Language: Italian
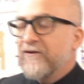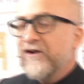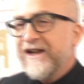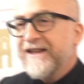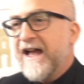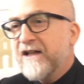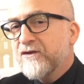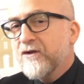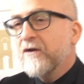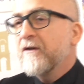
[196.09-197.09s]
Vorrei
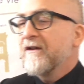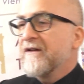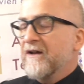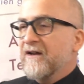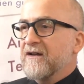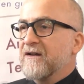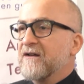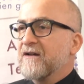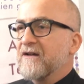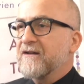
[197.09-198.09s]
tanto
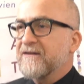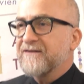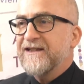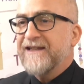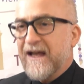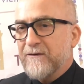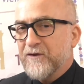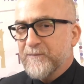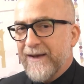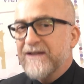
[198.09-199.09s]
eh, dedicare
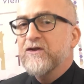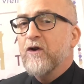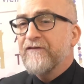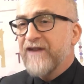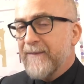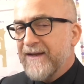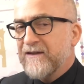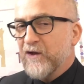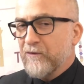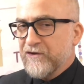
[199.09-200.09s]
uno spazio,
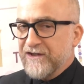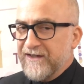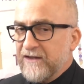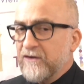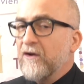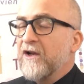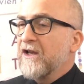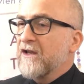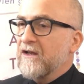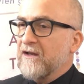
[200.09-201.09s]
ovviamente come ho già detto
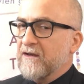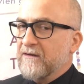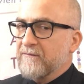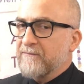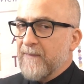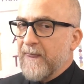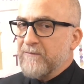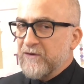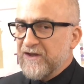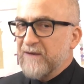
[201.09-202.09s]
eh,
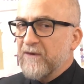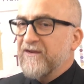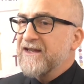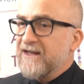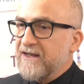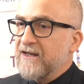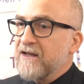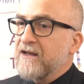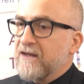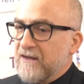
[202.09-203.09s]
bisogna poi
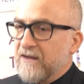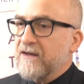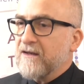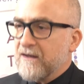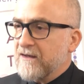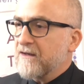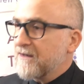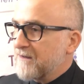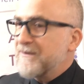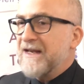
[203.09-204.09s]
vedere
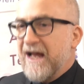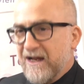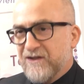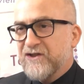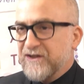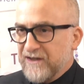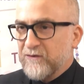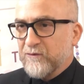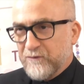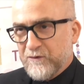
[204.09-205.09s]
Uh, i bilanci
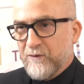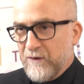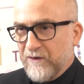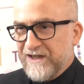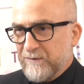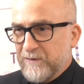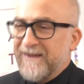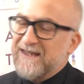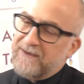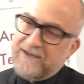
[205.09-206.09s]
e tutto quello che si può
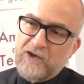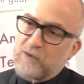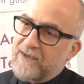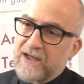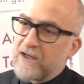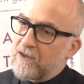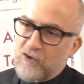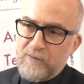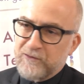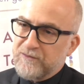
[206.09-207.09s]
spendere, perché come,
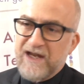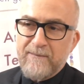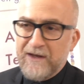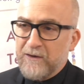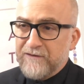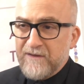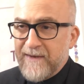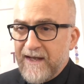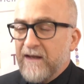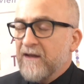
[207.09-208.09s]
come tu sai meglio di
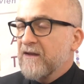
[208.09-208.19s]
me,